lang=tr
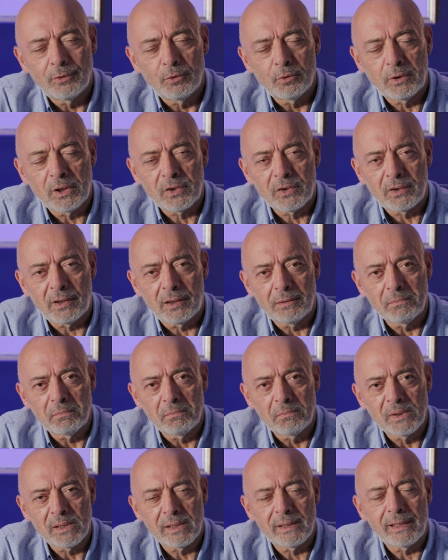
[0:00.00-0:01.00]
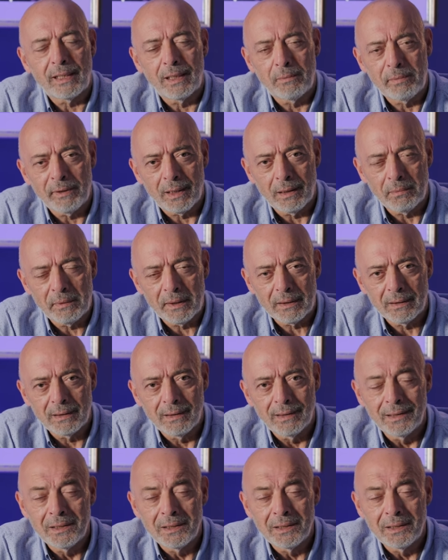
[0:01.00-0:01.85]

ulaştıralım sizlerle beraber.